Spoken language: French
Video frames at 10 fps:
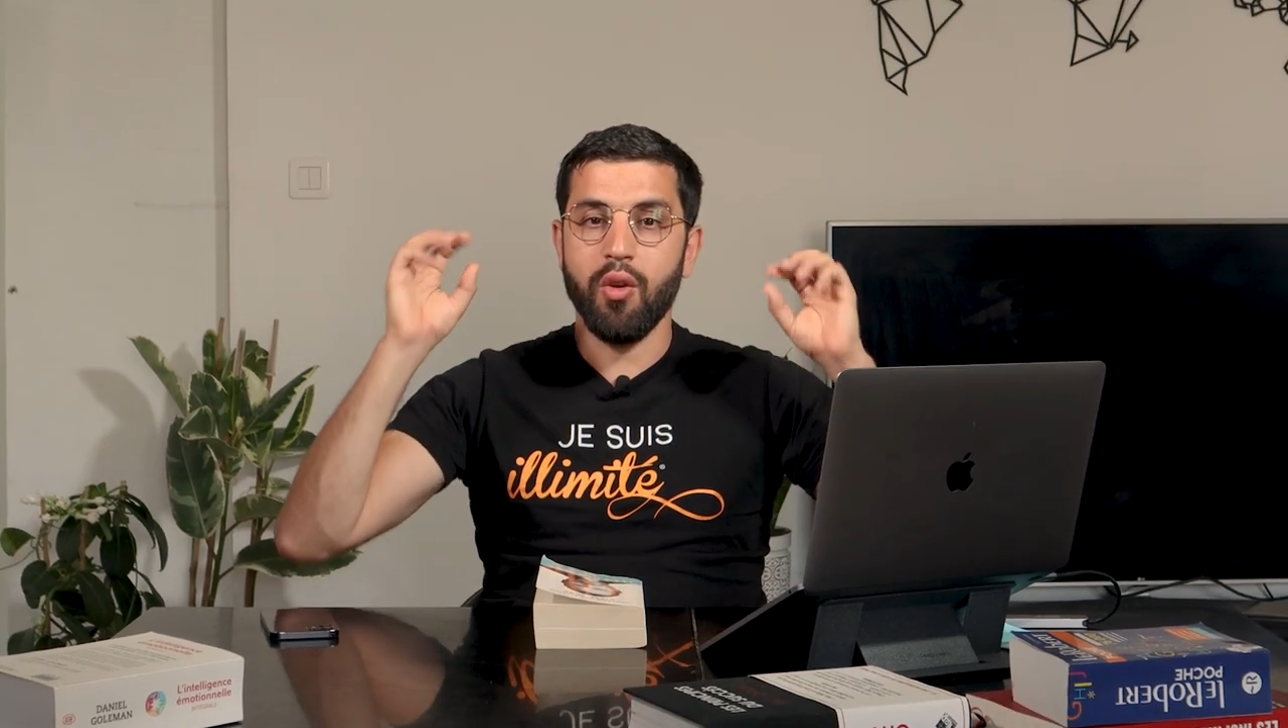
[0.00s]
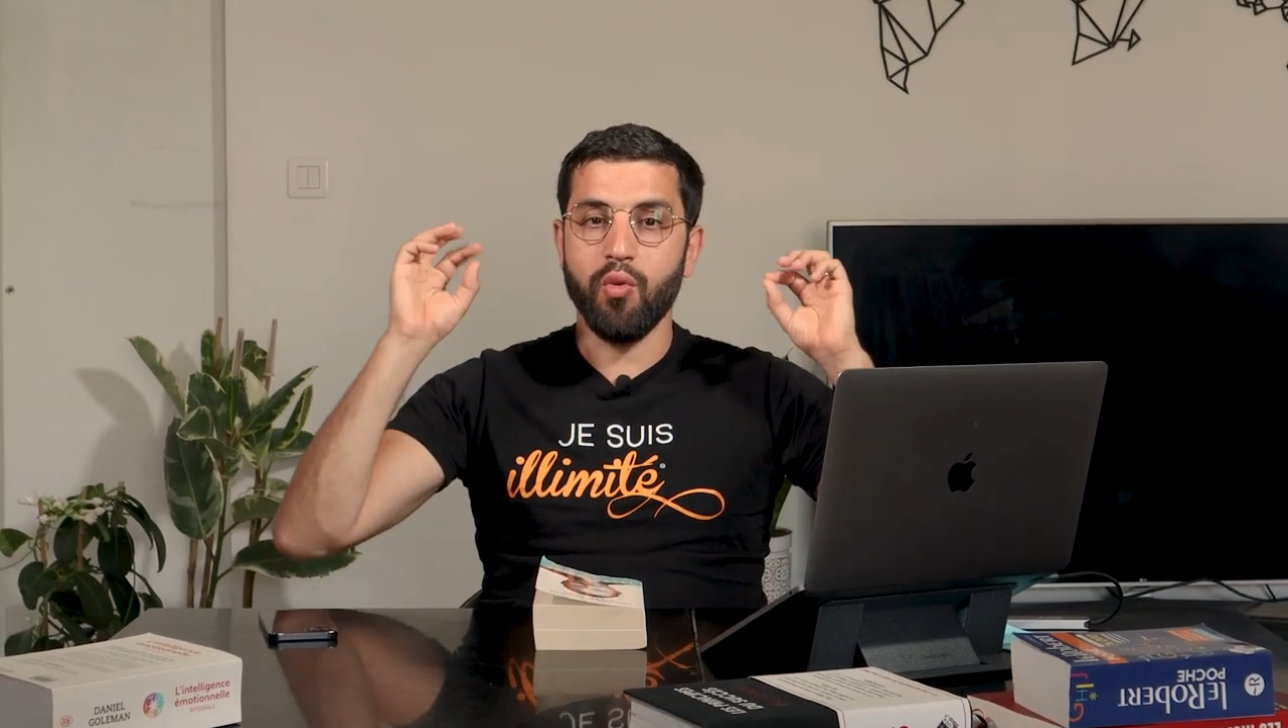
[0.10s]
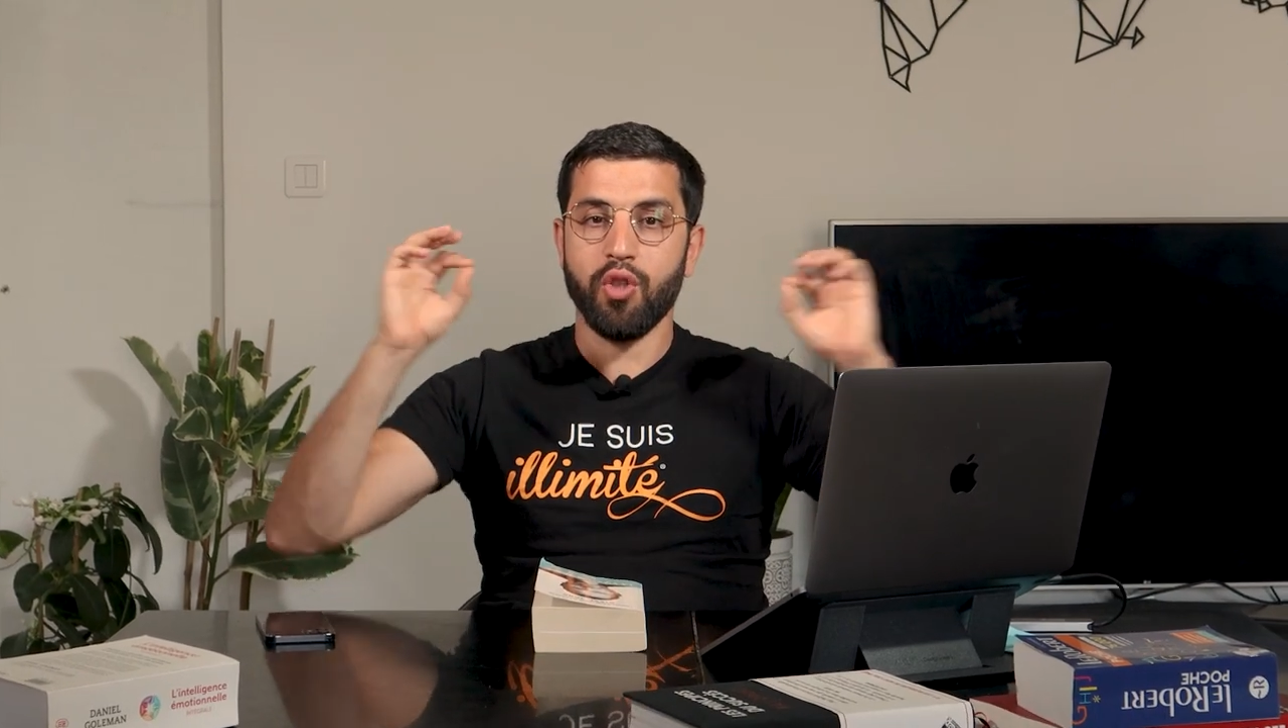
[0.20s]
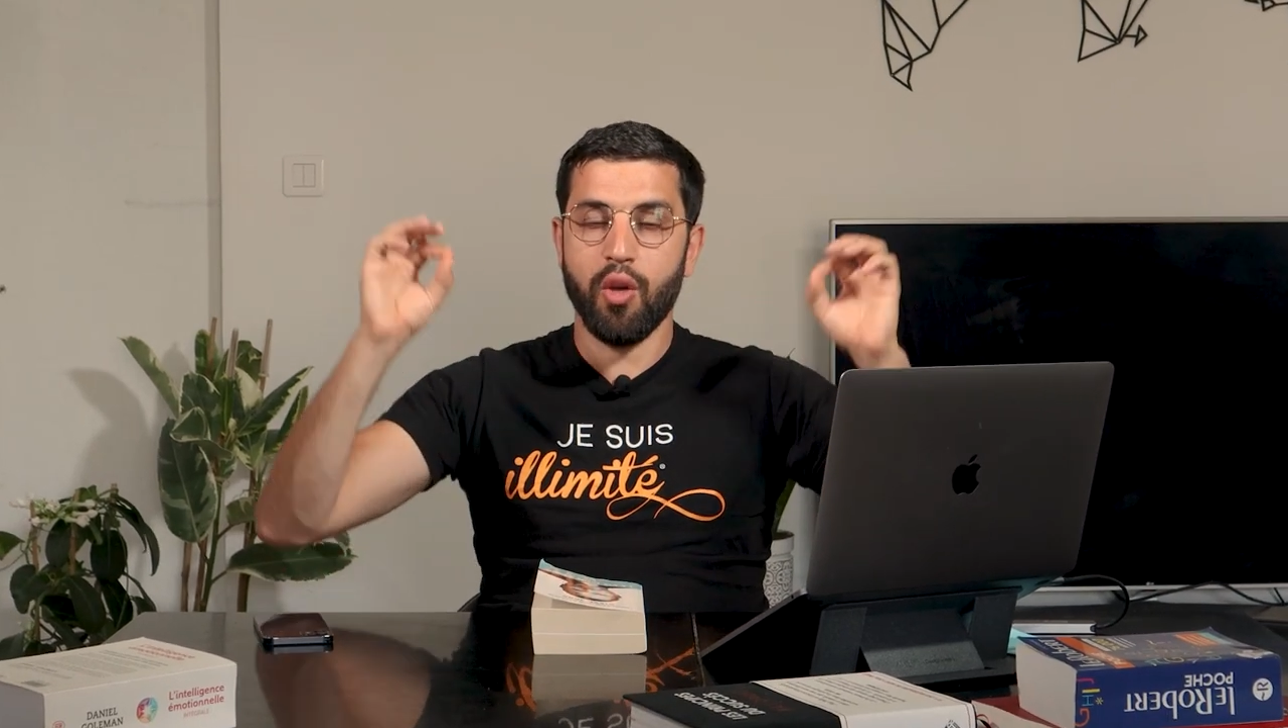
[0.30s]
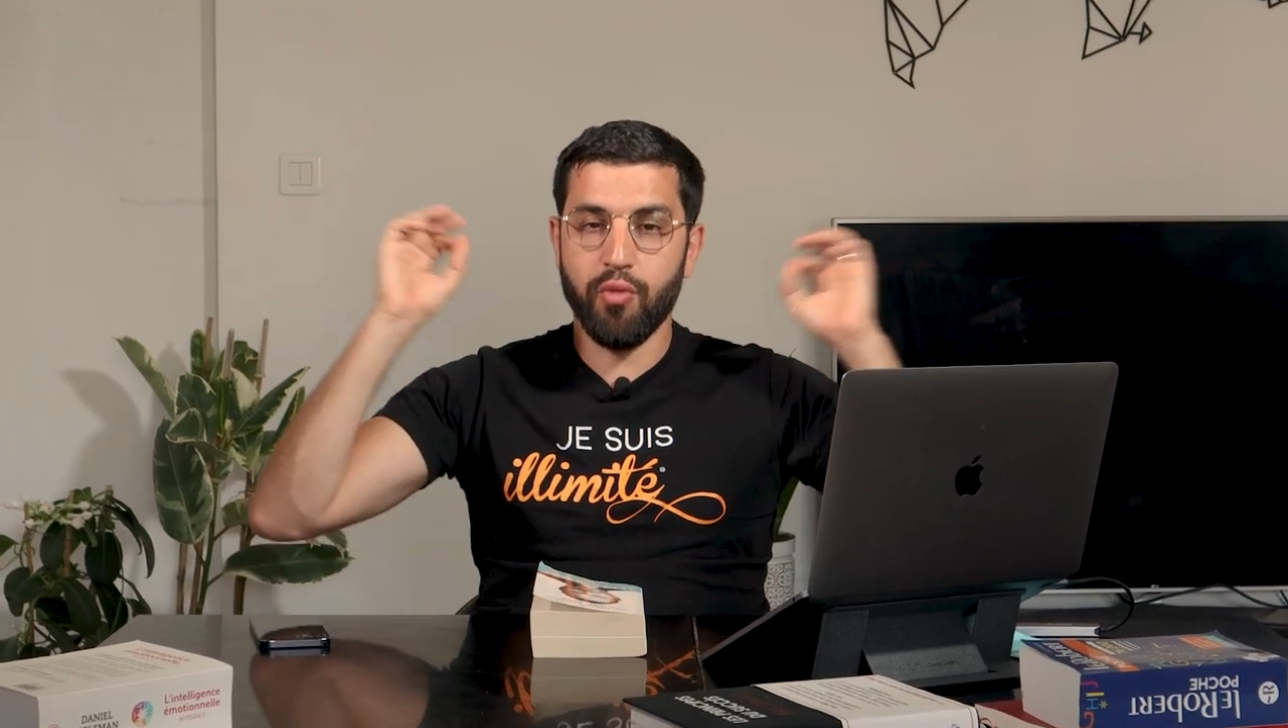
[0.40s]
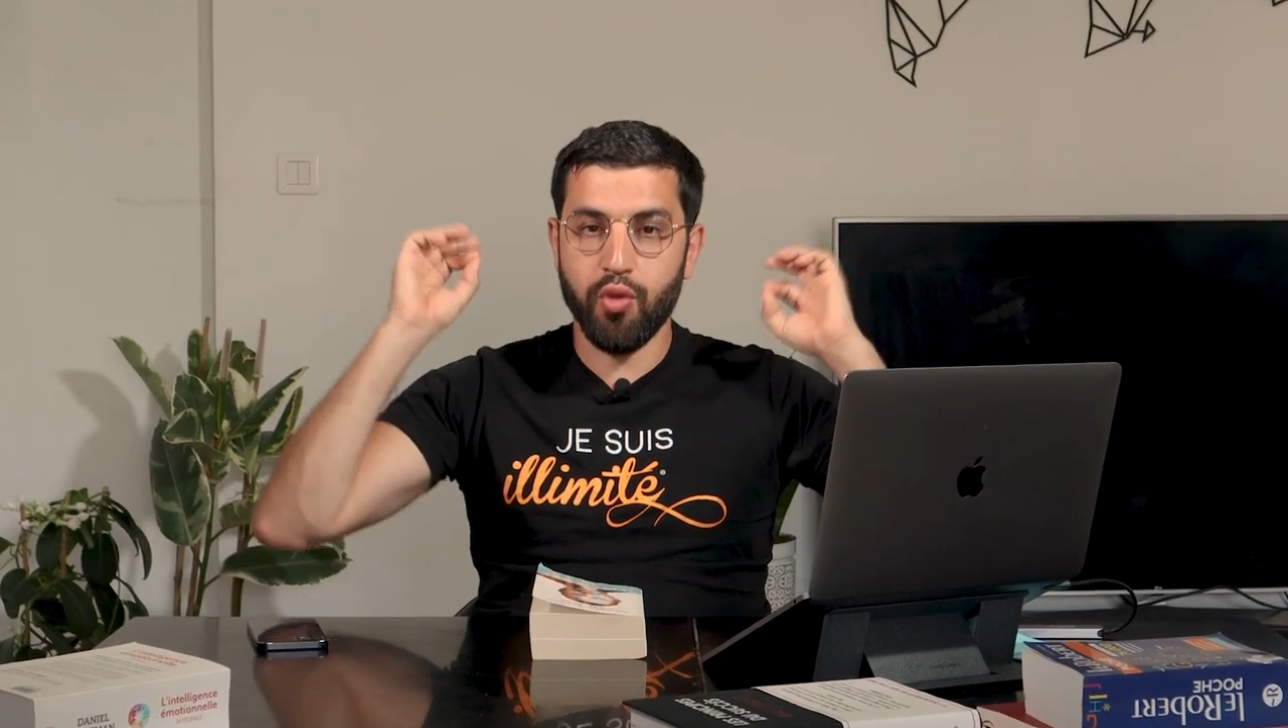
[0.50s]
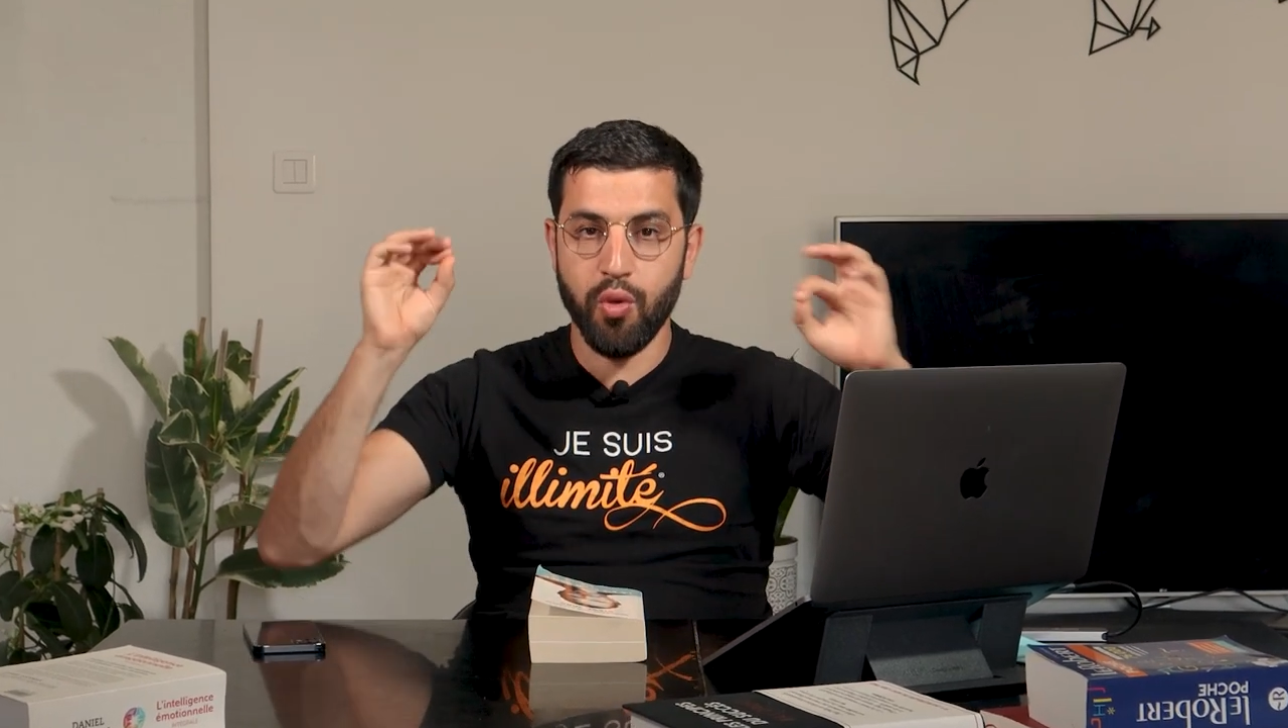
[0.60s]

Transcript: Nous sommes